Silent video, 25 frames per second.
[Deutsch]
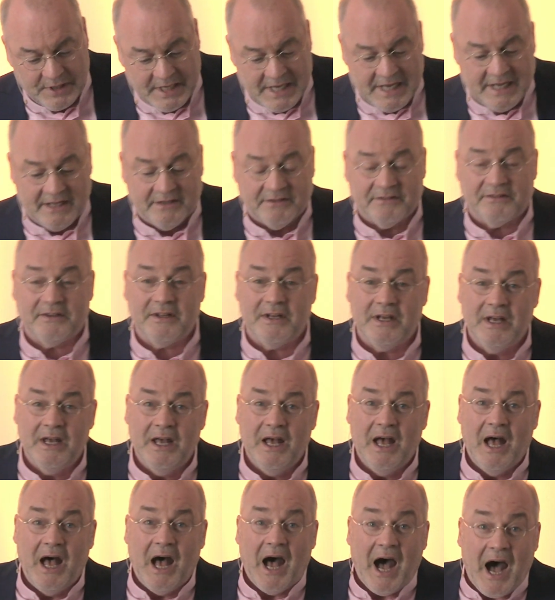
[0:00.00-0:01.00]
Der erste,
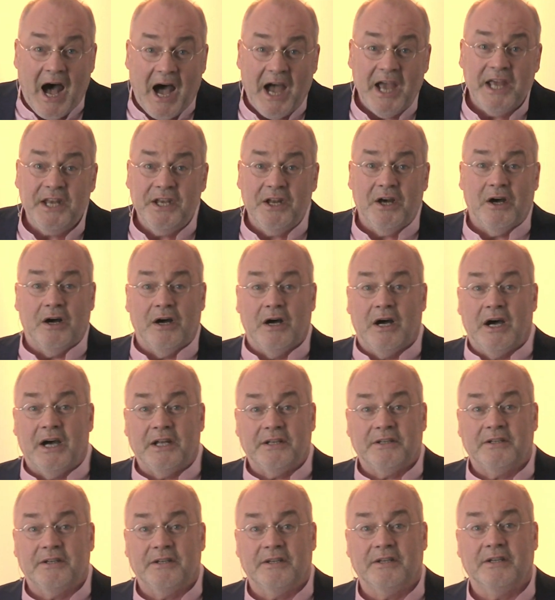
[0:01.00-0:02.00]
einer
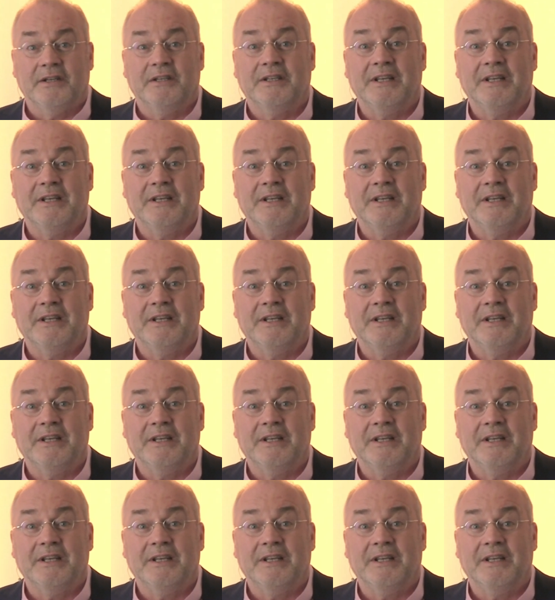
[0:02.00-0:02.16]
hat